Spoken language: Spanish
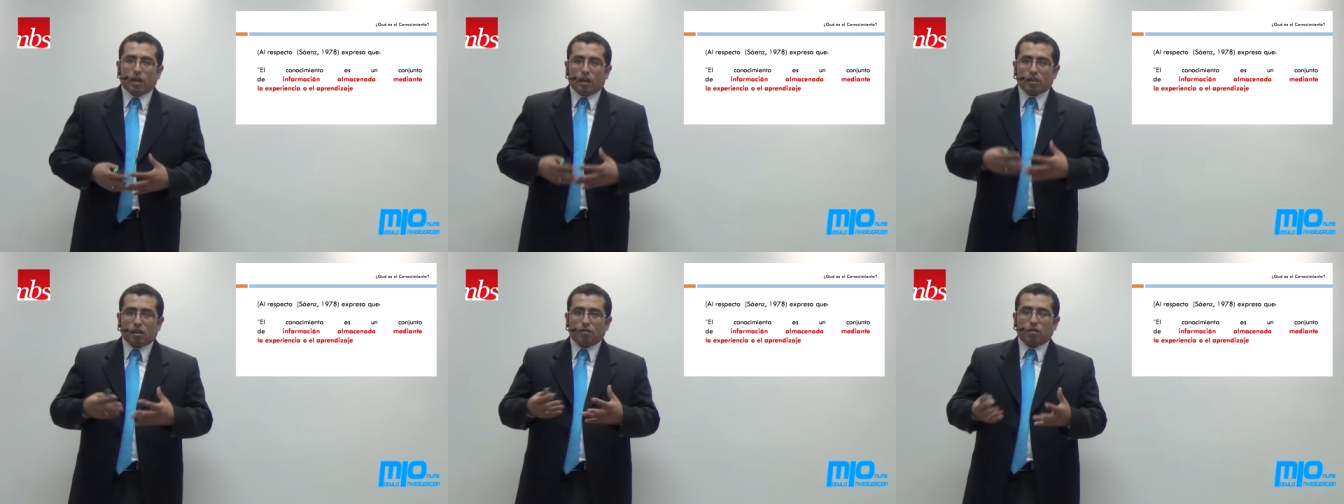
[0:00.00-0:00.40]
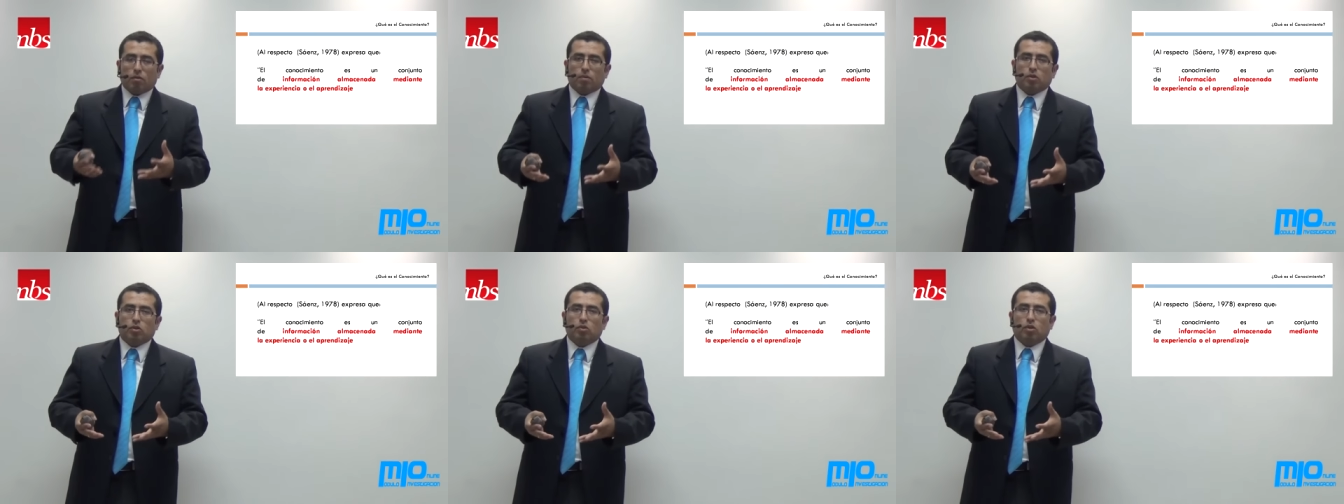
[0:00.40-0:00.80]
esa
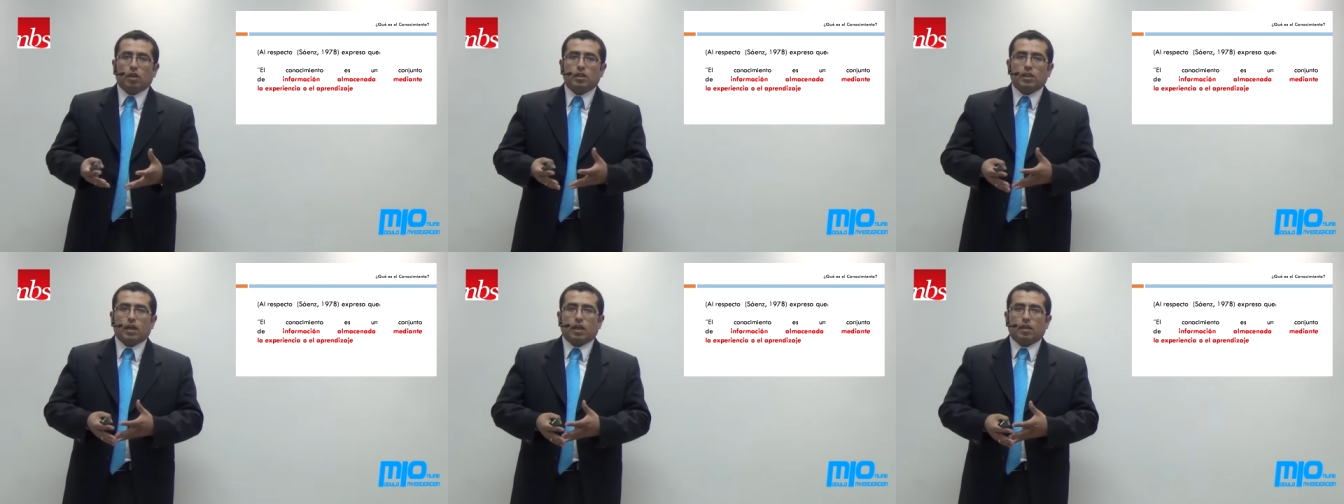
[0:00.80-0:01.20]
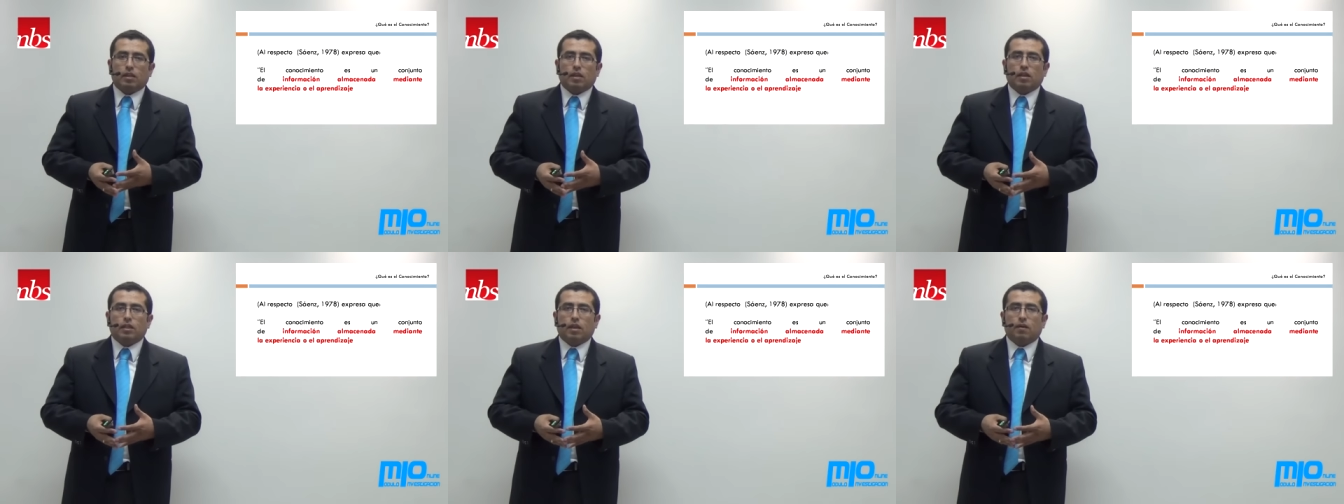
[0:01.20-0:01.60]
información que se
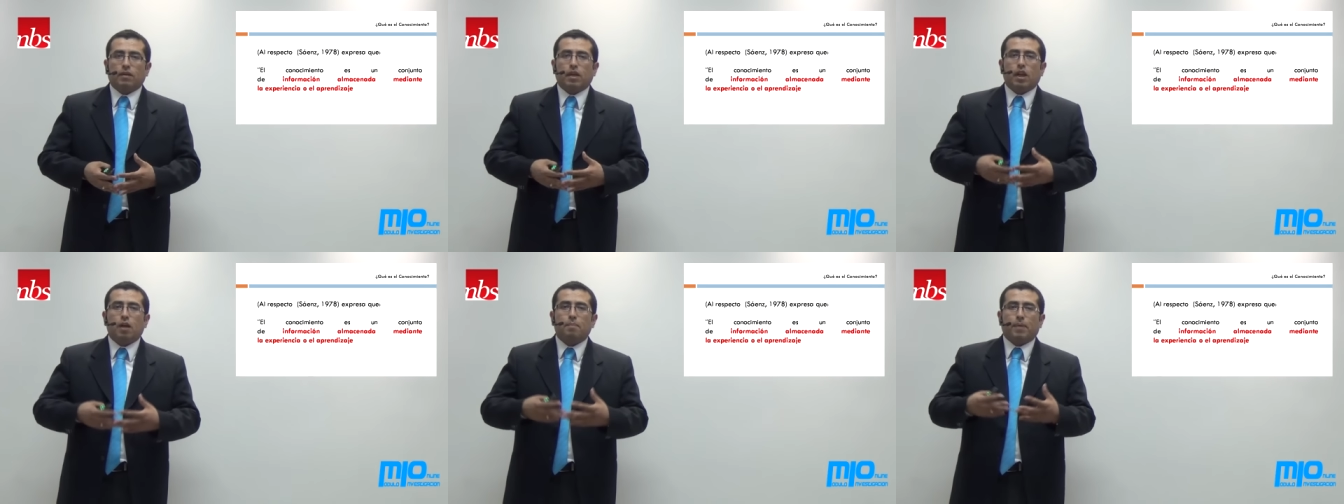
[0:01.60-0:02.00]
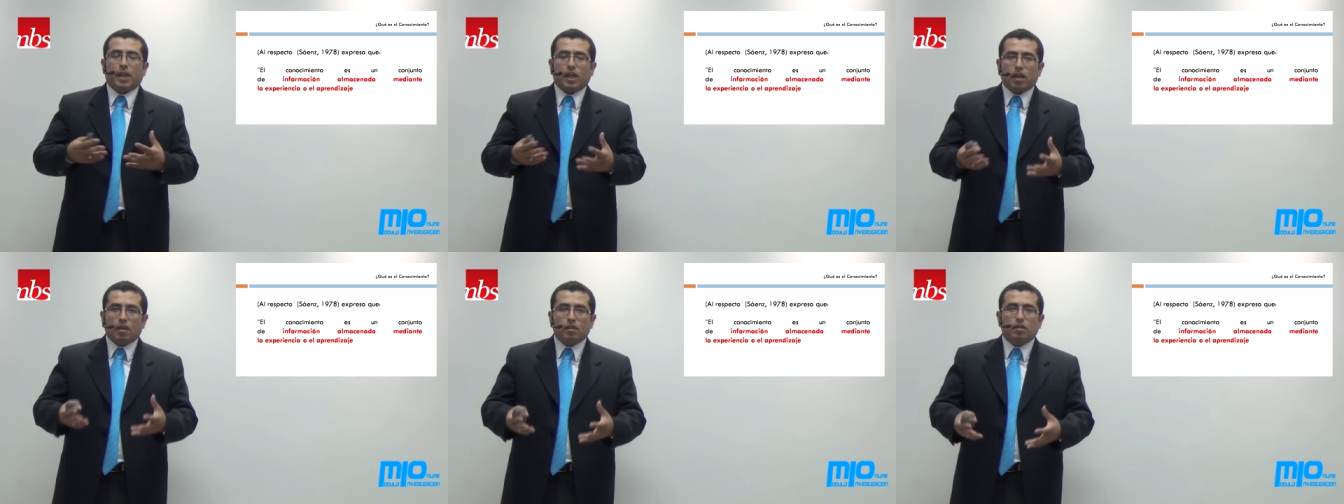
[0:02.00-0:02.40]
genera a través de la
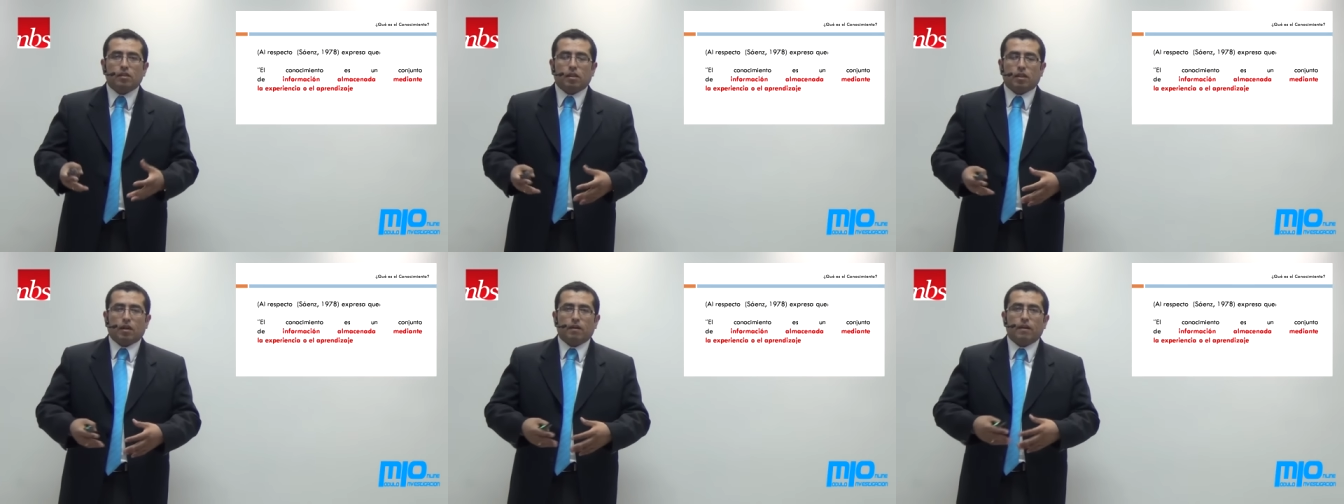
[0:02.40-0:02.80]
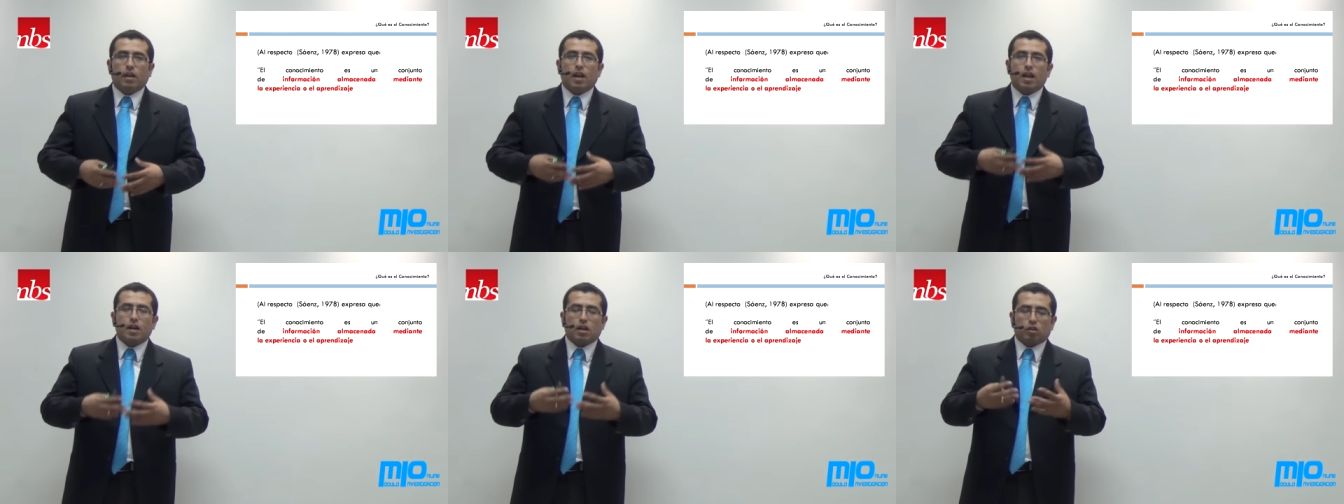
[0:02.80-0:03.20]
experiencia, a través
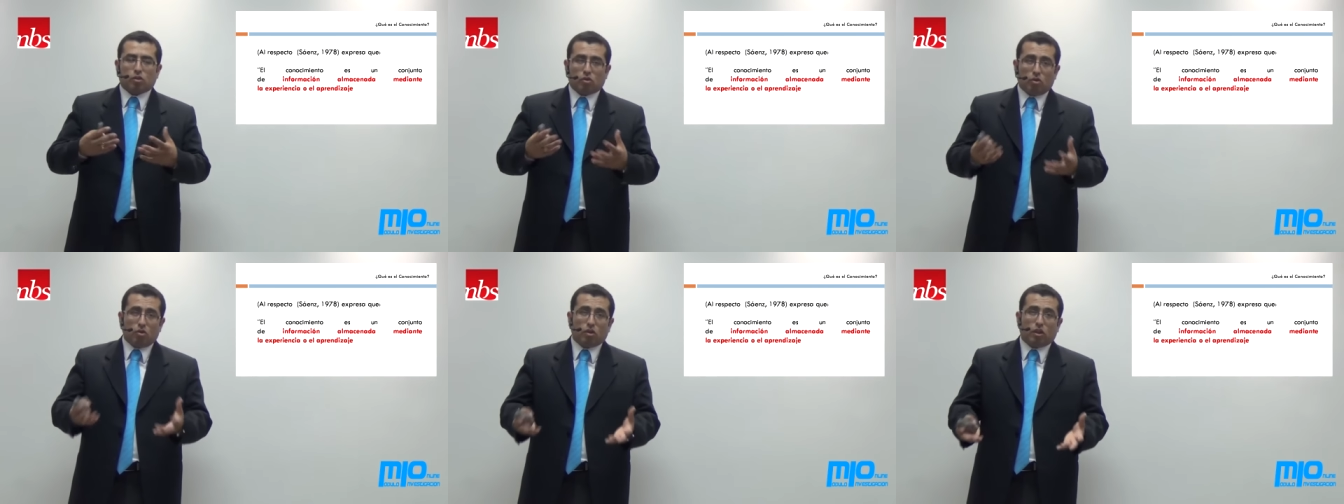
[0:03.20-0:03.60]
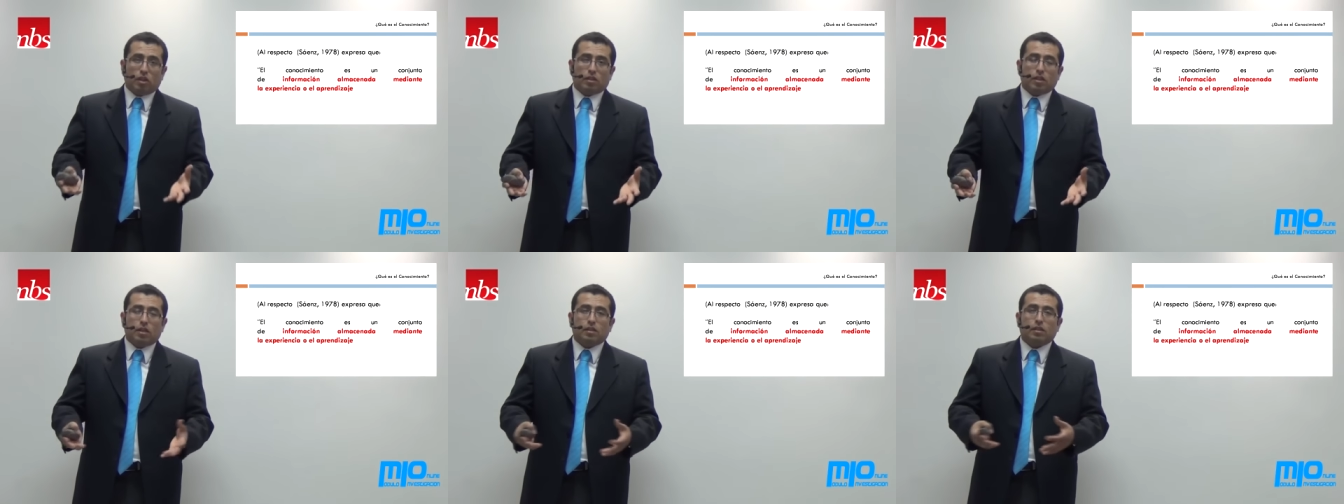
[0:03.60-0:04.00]
de la razón
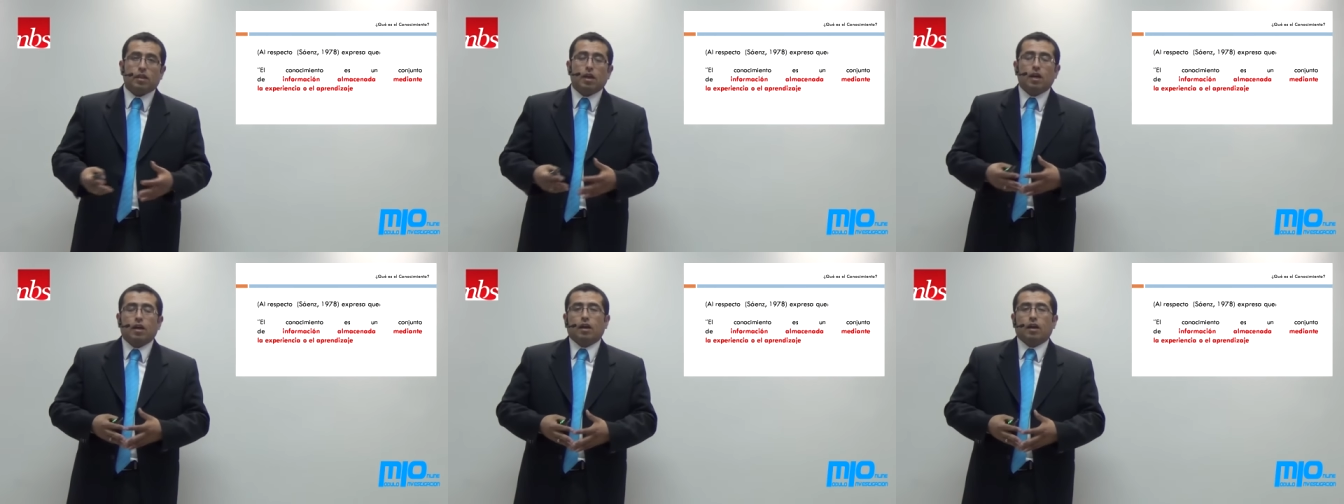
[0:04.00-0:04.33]
quizás,